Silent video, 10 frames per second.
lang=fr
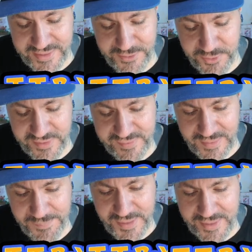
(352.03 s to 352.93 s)
qui nous
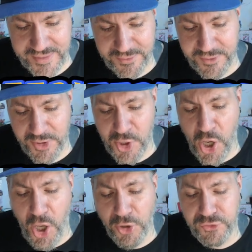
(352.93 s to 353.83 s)
laissera paraître
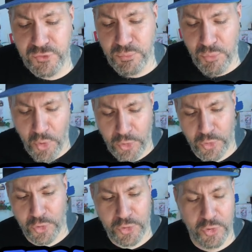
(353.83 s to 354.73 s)
un
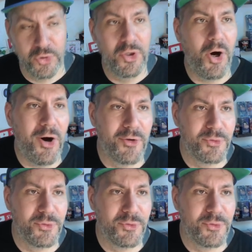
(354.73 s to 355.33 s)
smogogo en